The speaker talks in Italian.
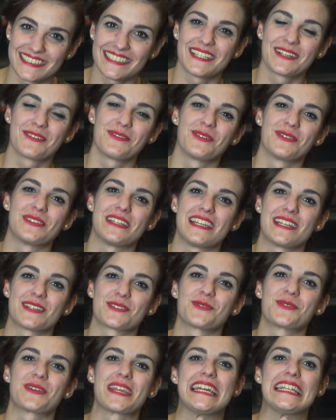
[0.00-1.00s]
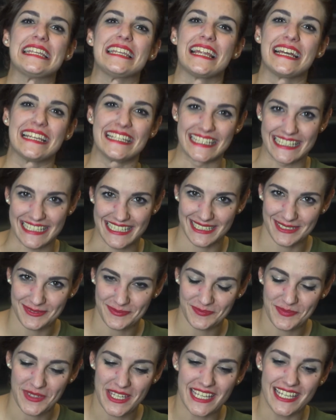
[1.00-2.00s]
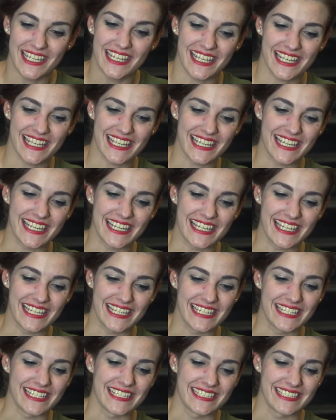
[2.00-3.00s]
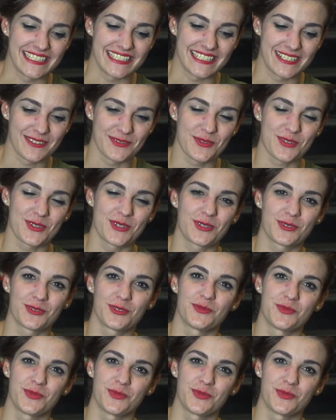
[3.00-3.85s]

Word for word: è quello della sorella Ina, che a un certo